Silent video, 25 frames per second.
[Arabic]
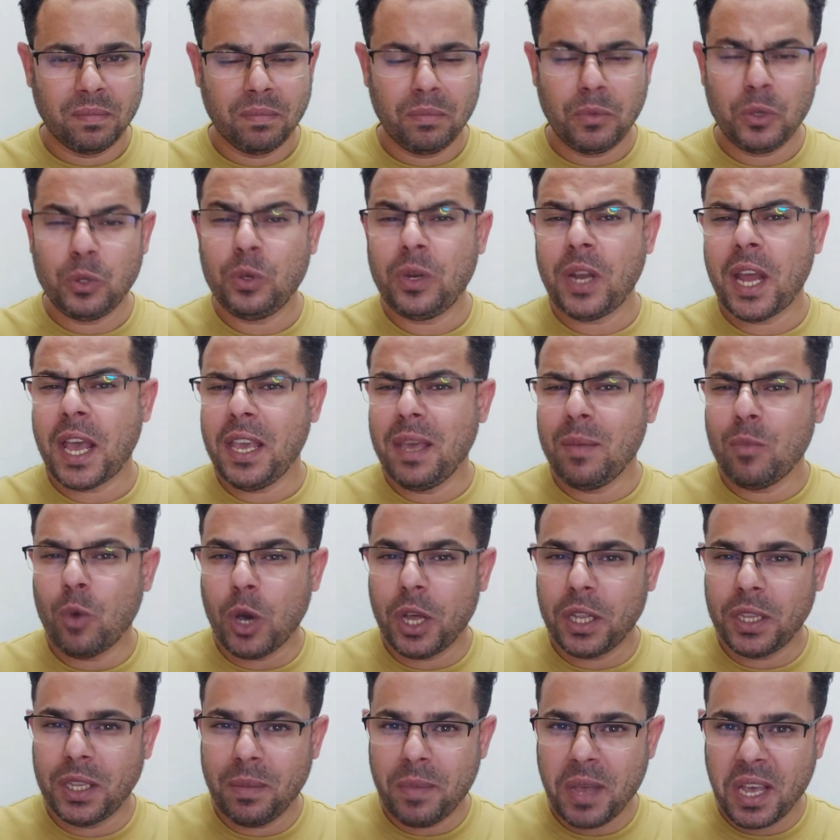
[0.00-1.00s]
بدون اي
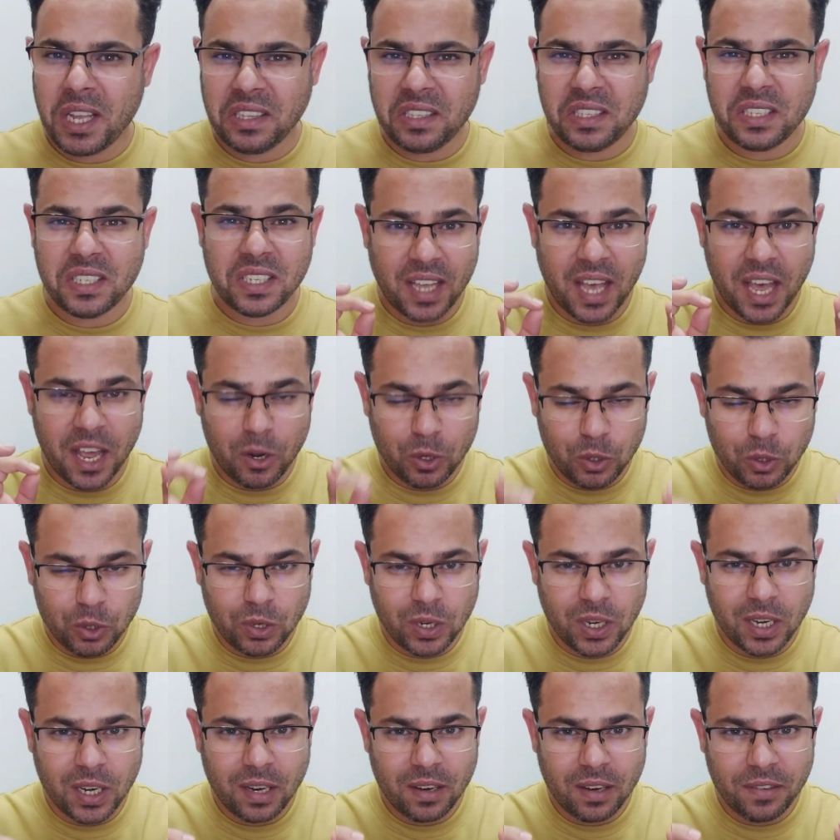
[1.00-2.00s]
مقدمات
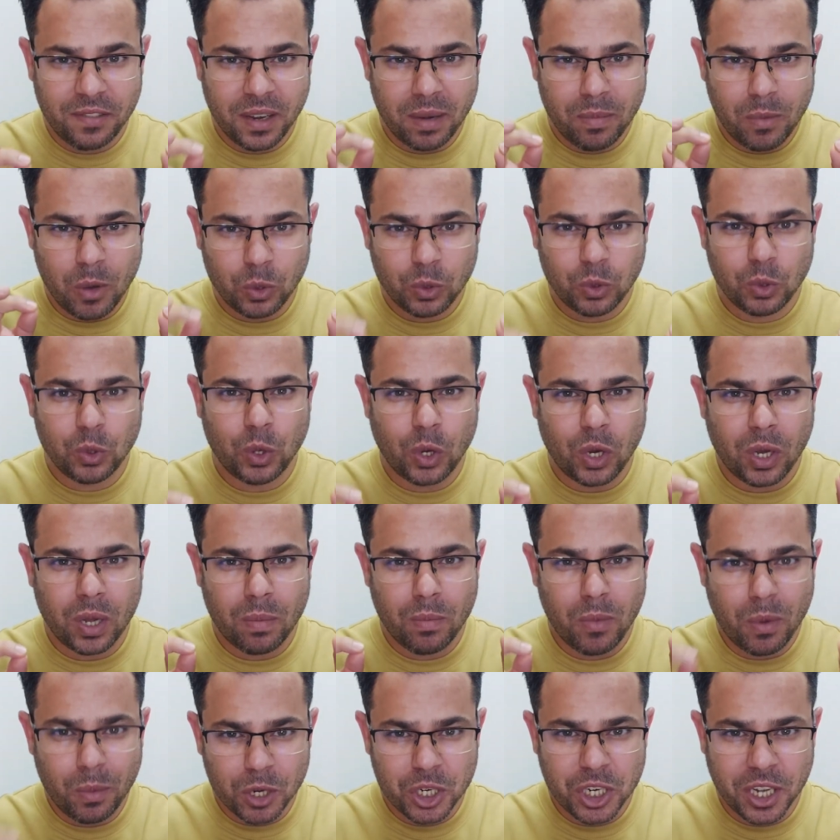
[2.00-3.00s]
هندخل في الموضوع
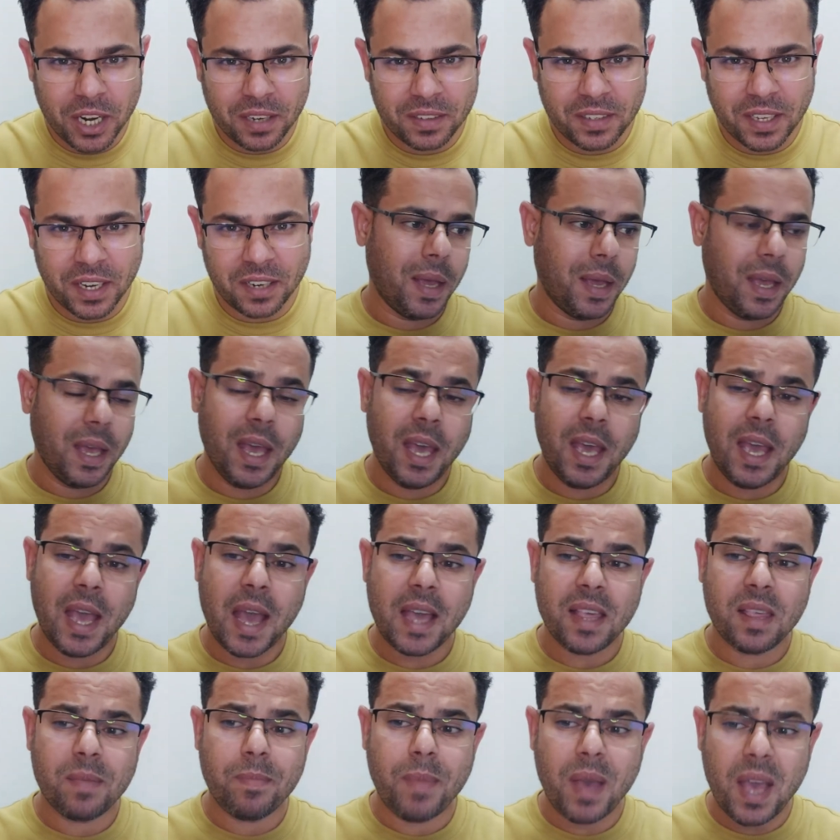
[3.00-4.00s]
مباشره ايه
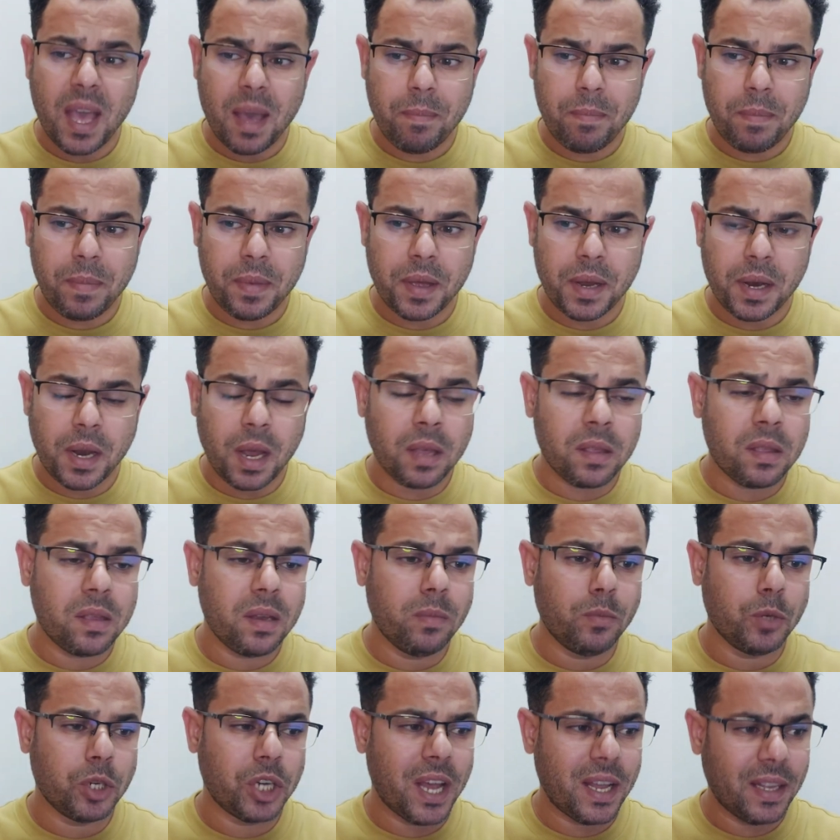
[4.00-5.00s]
هي اسباب نقص
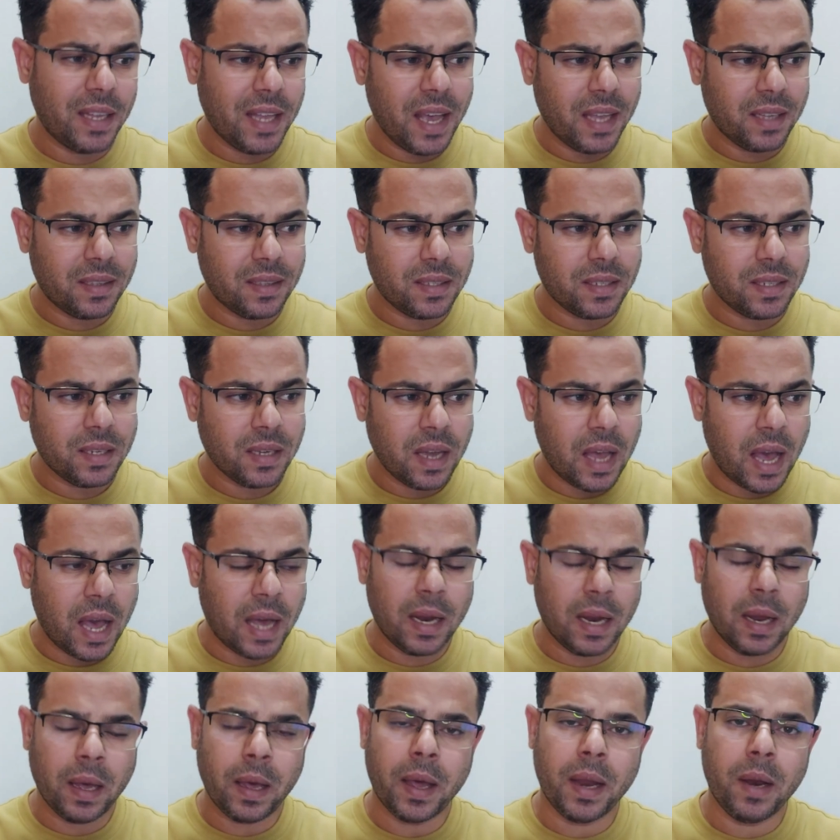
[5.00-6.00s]
المشاهدات
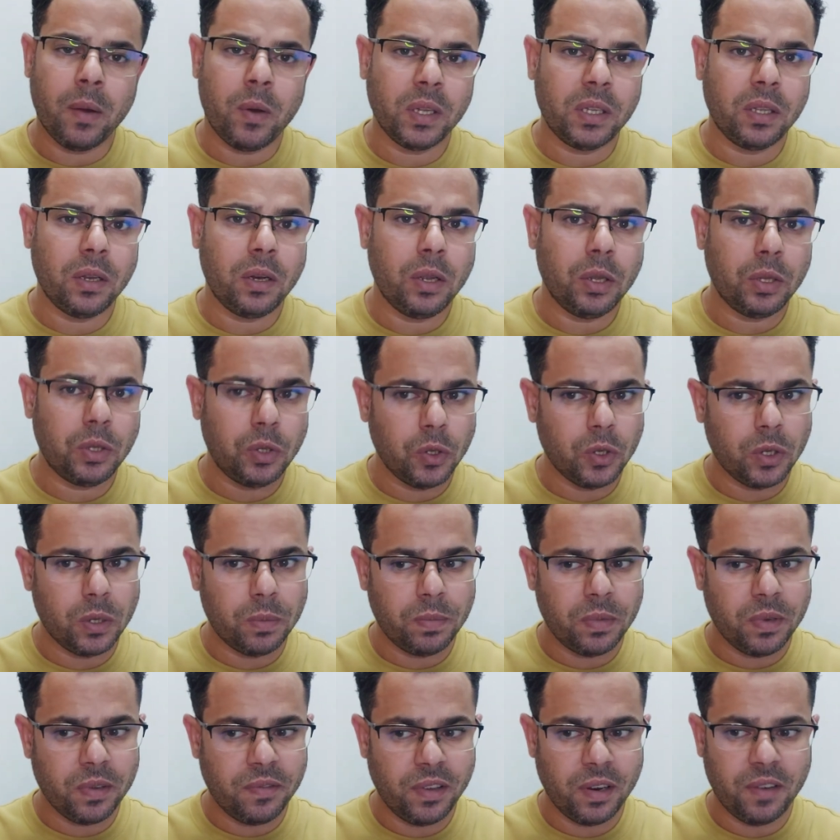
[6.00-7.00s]
على قنوات
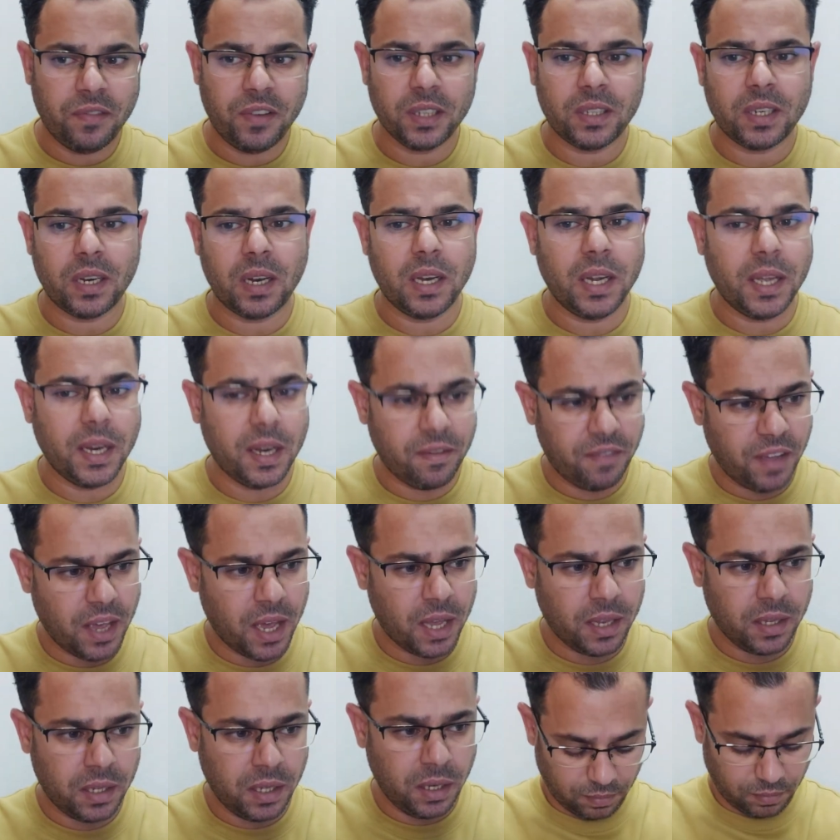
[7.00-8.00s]
اليوتيوب في الفتره اللي احنا
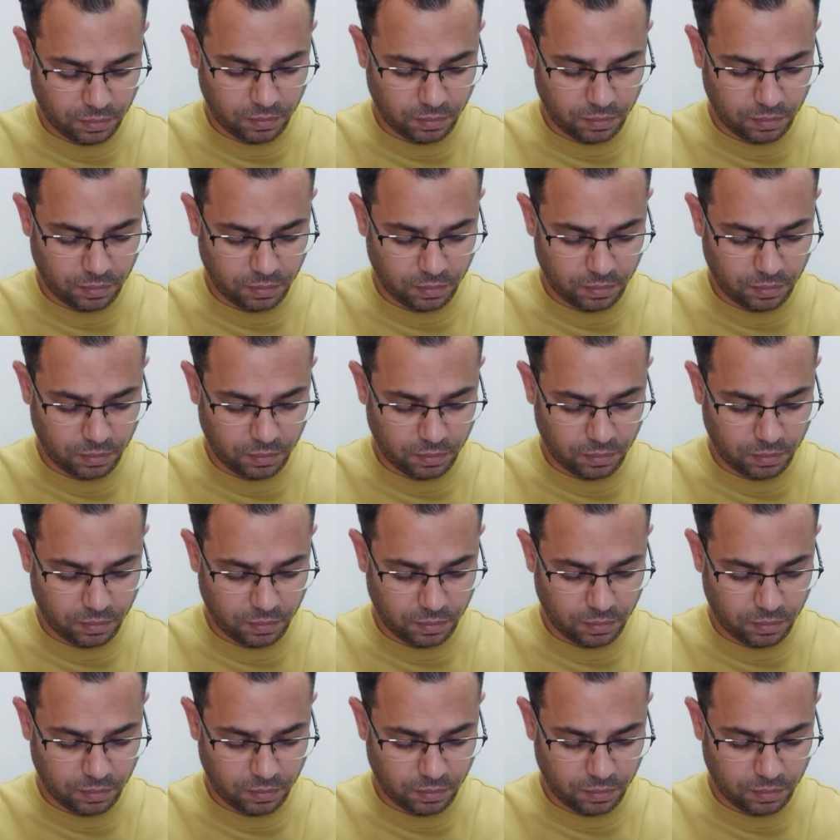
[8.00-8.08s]
فيها دي